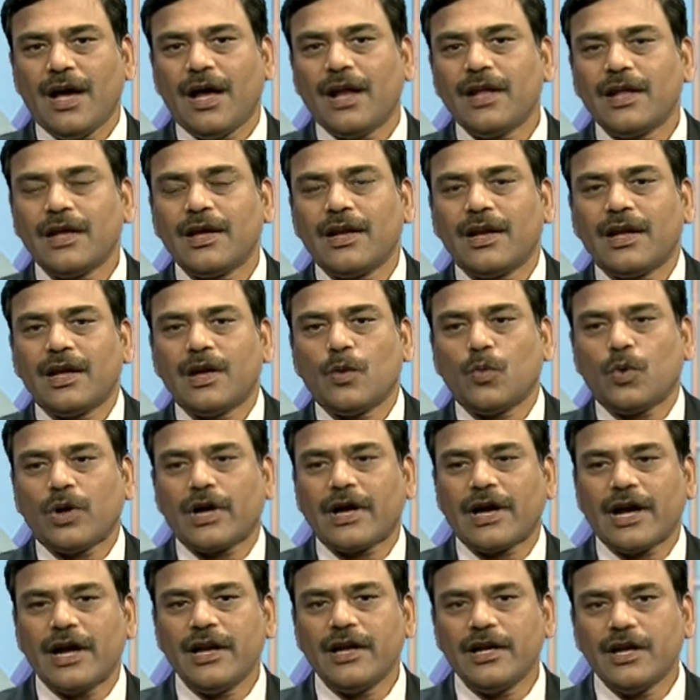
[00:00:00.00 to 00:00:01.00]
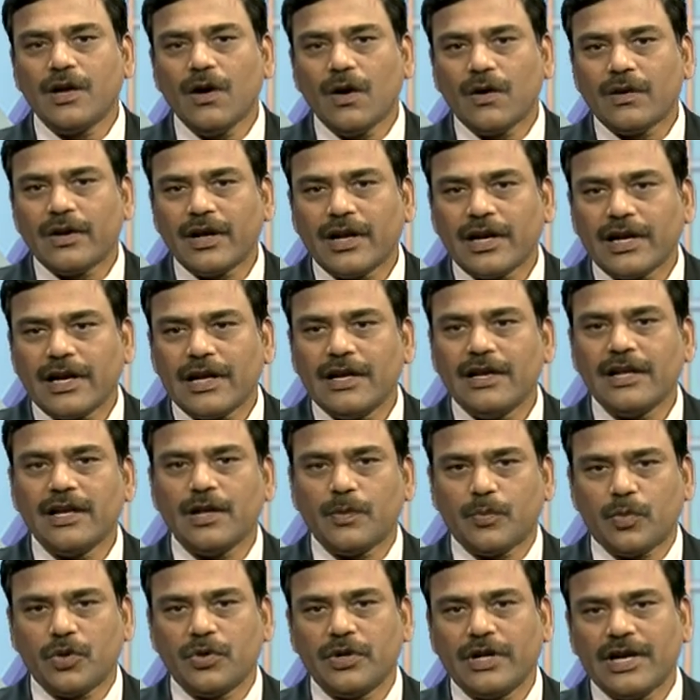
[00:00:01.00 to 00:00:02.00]
అందుకని ఒక కంటి డాక్టర్కి
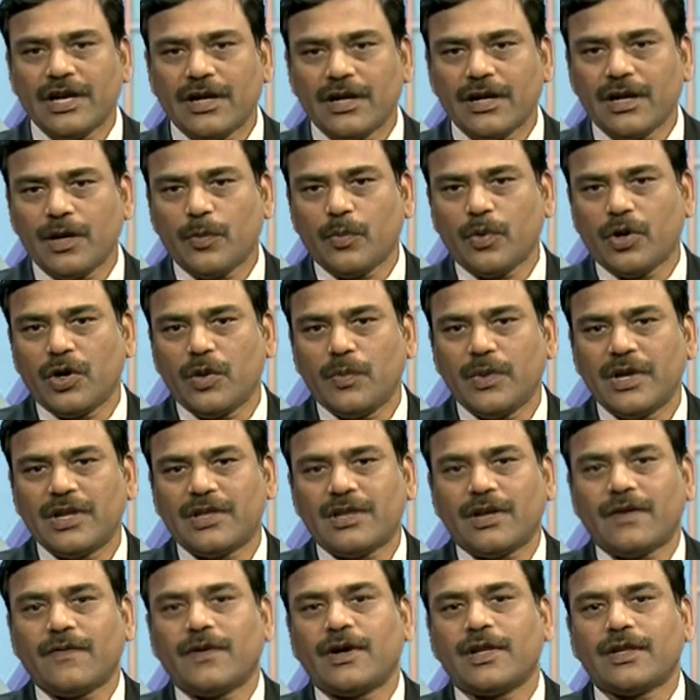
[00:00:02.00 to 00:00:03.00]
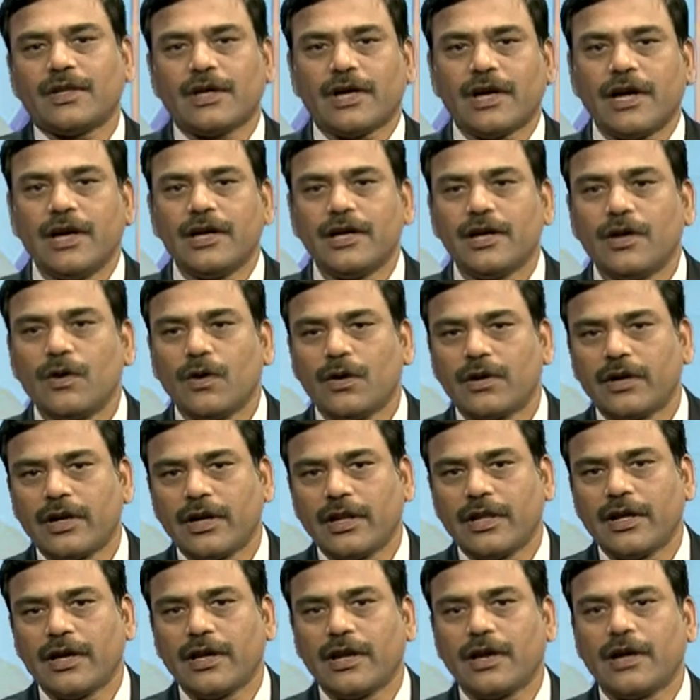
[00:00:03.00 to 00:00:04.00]
వెళ్ళినప్పుడు డెంటల్ అపాయింట్మెంట్ తర్వాత కంటి
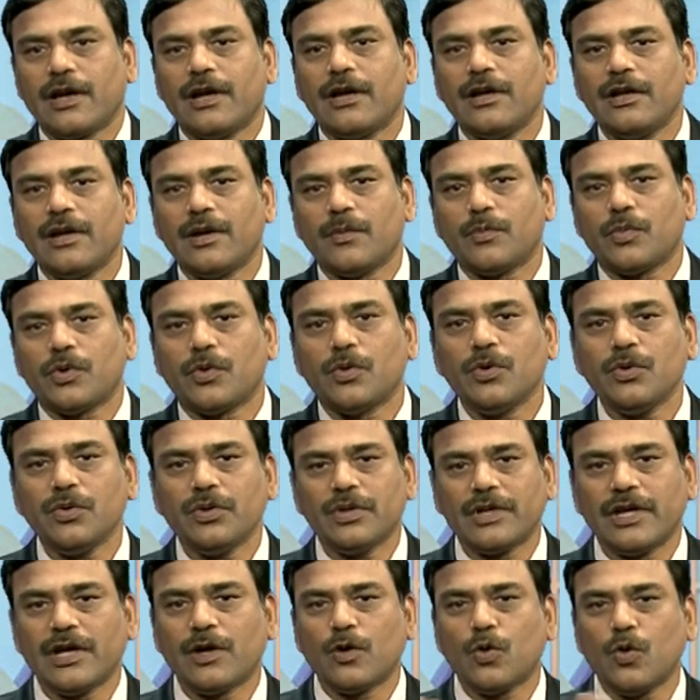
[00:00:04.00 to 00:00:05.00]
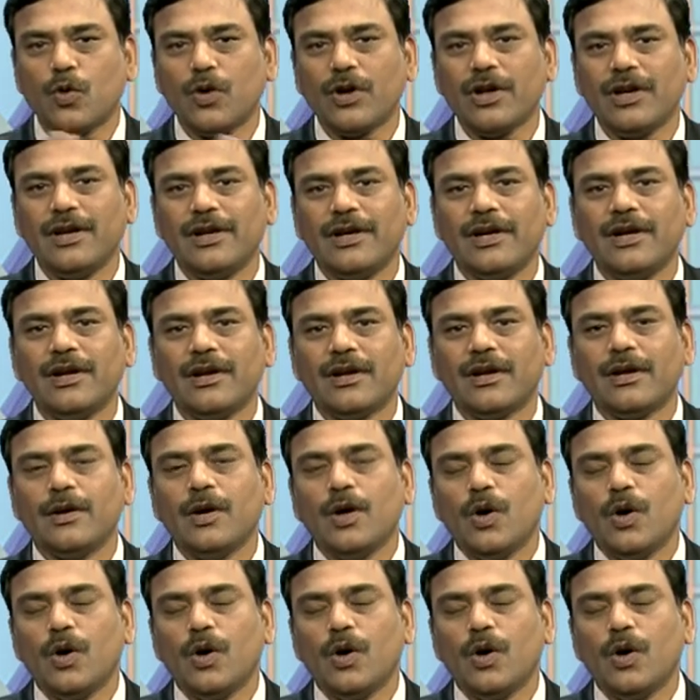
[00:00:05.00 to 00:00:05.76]
డాక్టర్ దగ్గరికి వెళ్ళినప్పుడు దే కోరిలేట్